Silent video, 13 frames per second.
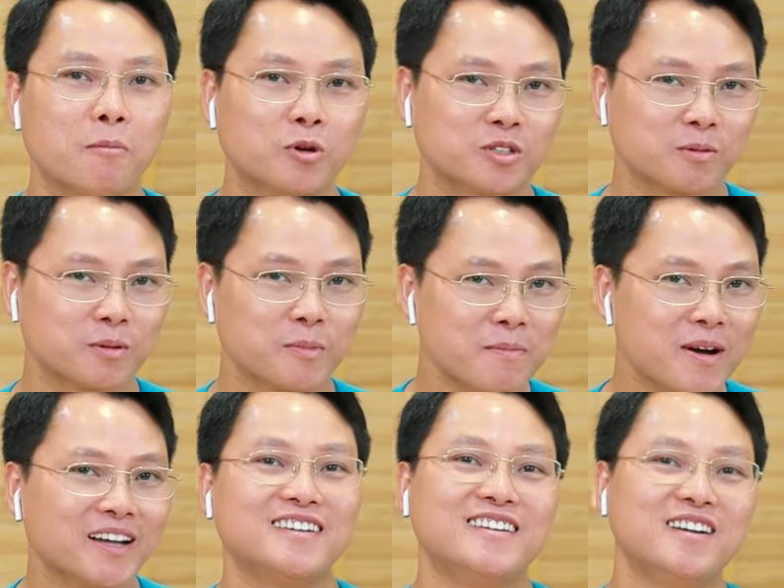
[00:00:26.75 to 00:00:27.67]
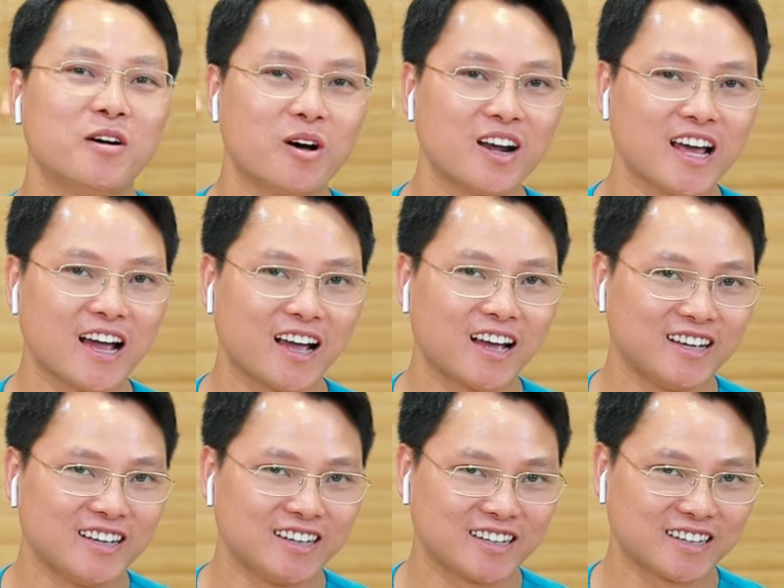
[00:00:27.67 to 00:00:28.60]
một trong những bí mật đó là
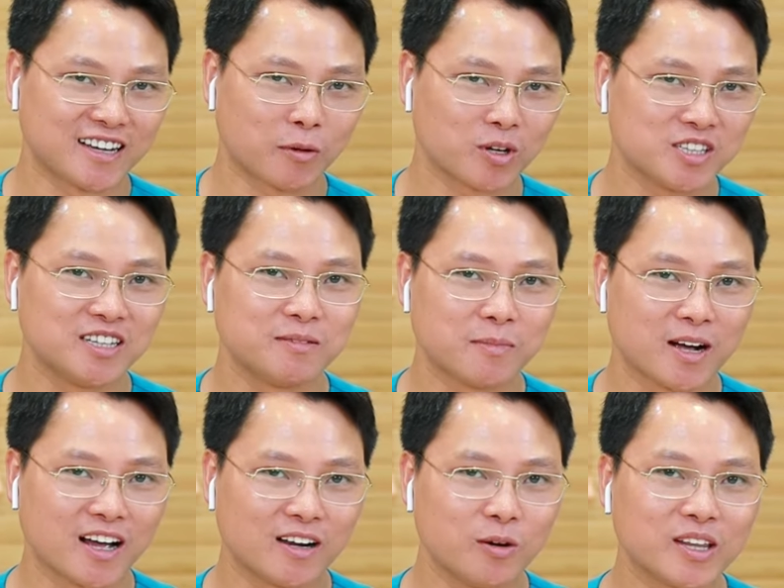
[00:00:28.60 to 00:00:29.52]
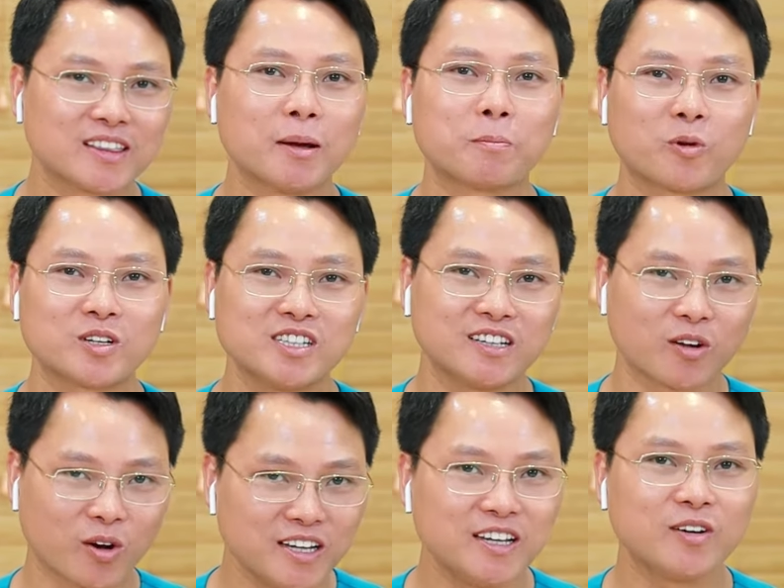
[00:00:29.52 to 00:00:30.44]
cái quá trình mà luyện tập quá trình
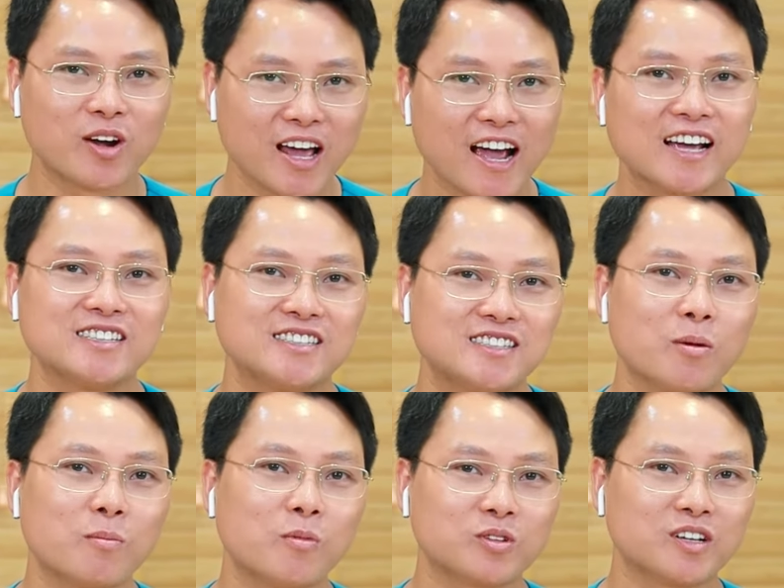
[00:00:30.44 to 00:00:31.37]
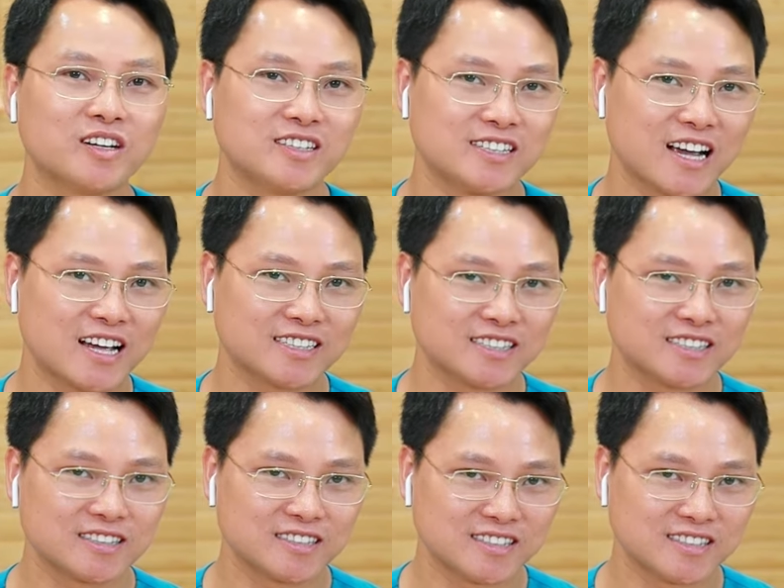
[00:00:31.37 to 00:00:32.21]
nói đi nói lại trong một thời gian